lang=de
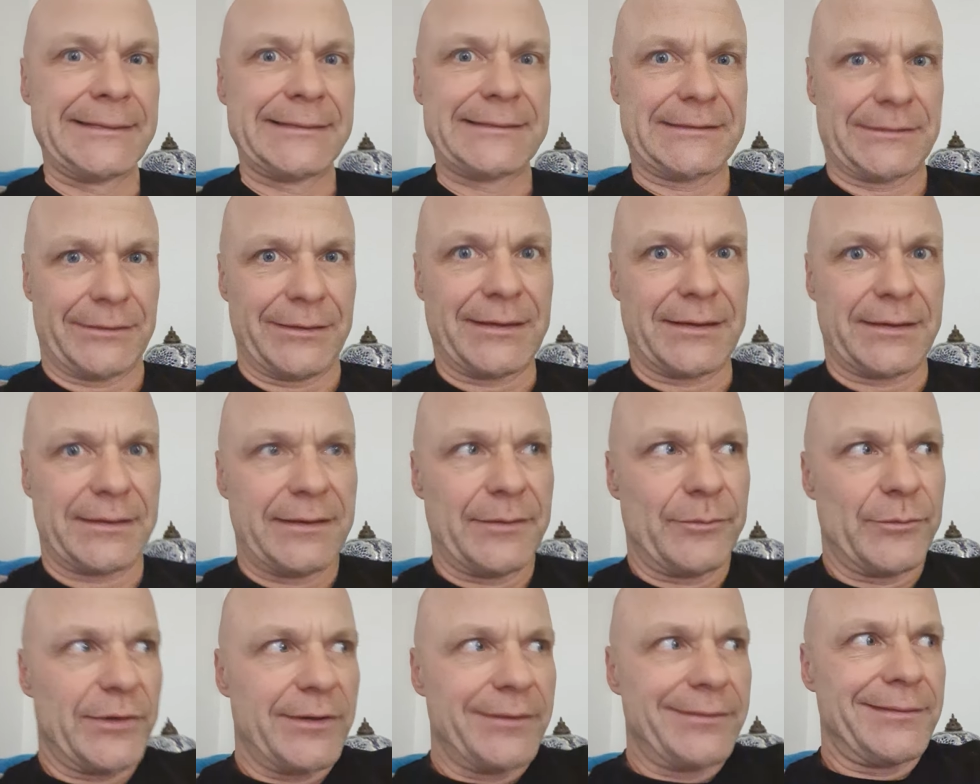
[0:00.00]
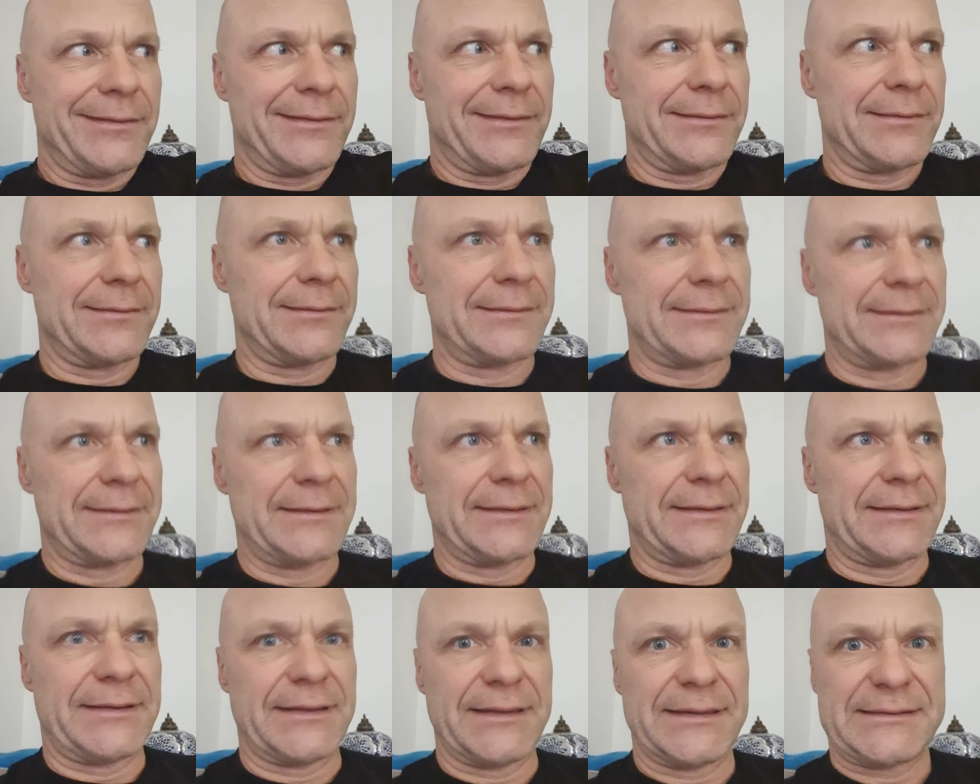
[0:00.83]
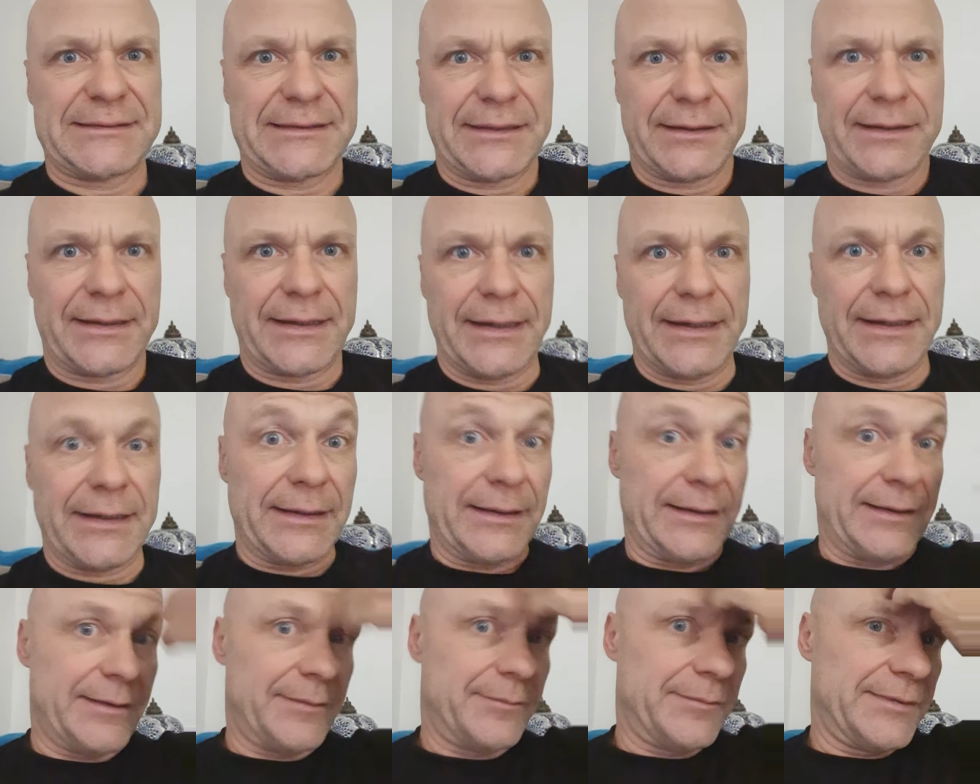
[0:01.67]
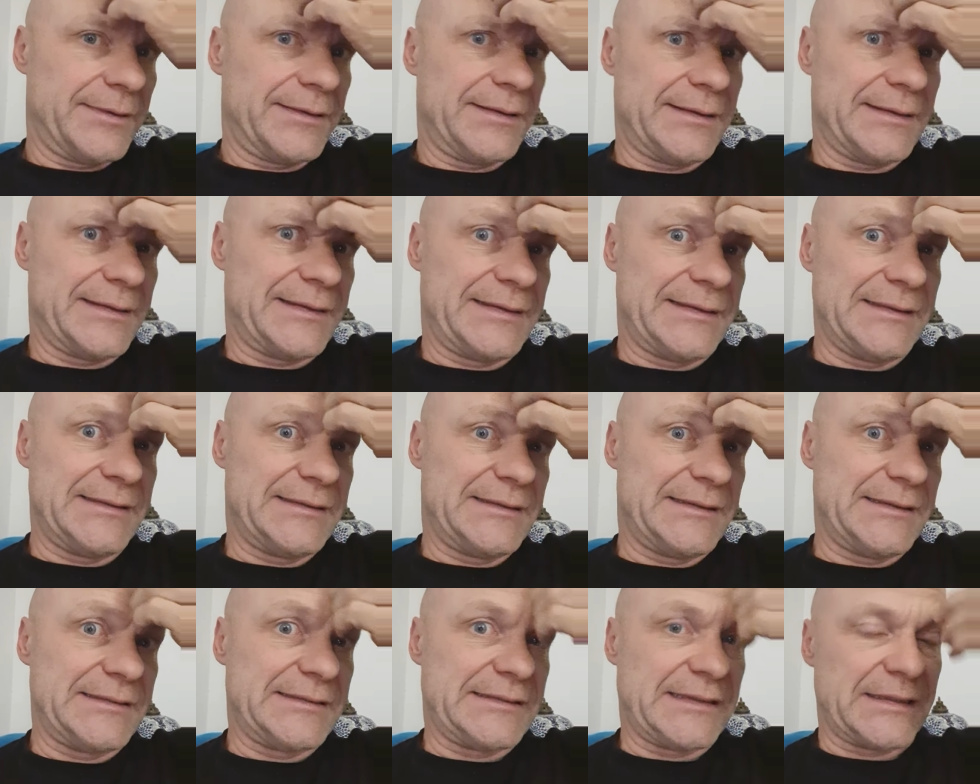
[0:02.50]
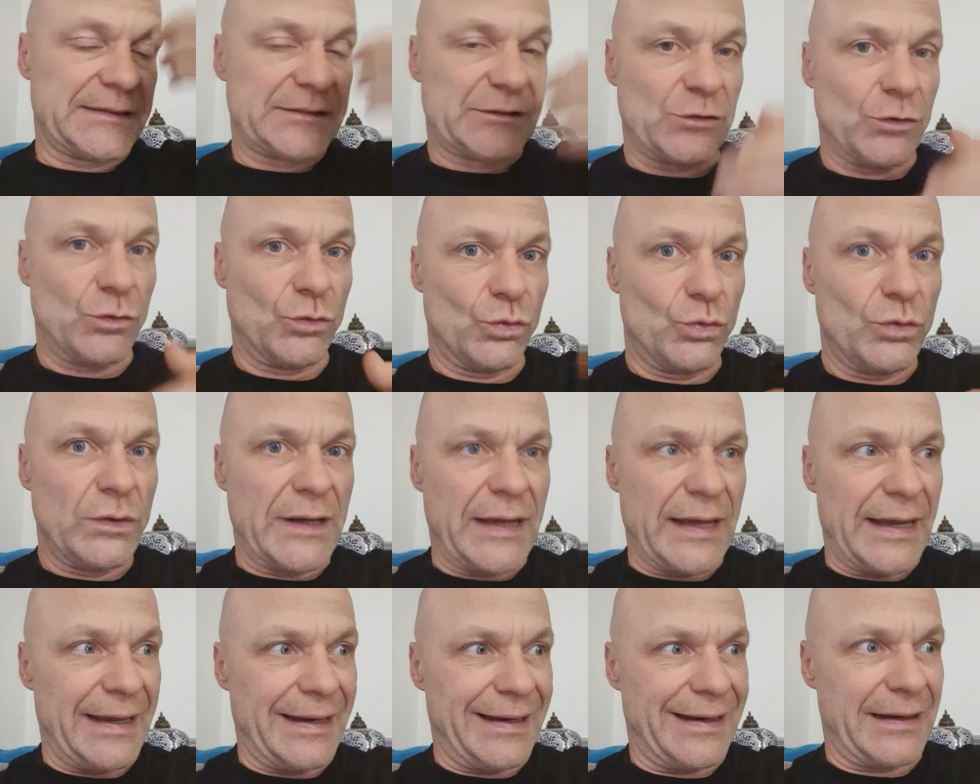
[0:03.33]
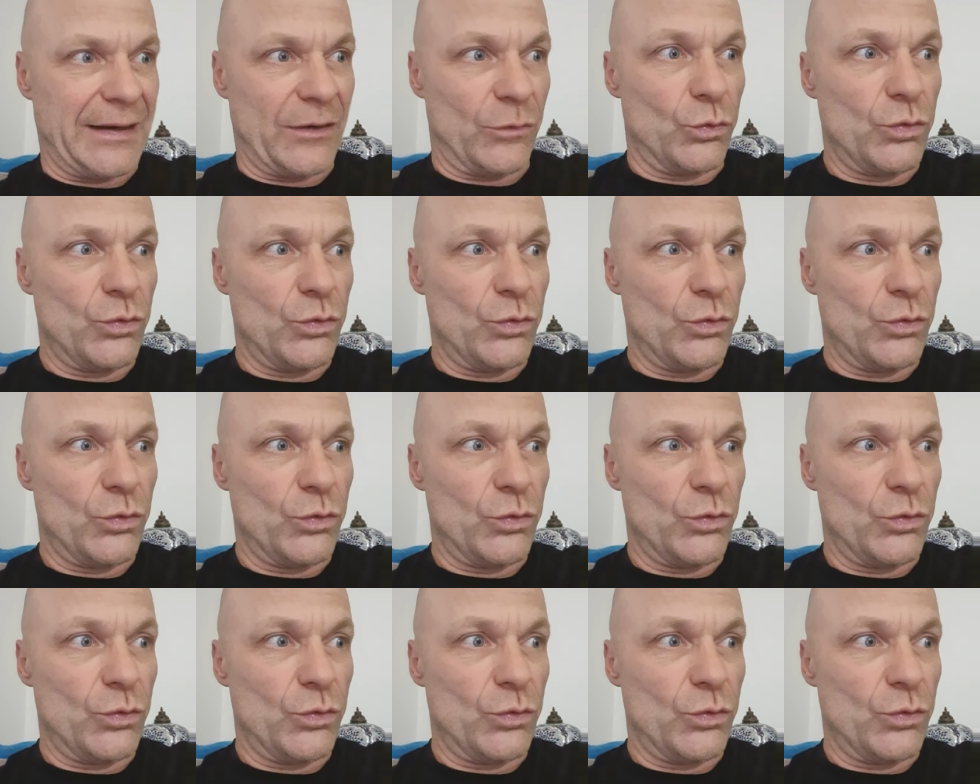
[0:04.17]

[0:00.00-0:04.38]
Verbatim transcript: so nach dem Motto, du, ich täte ja gern, aber die, die sind so unein,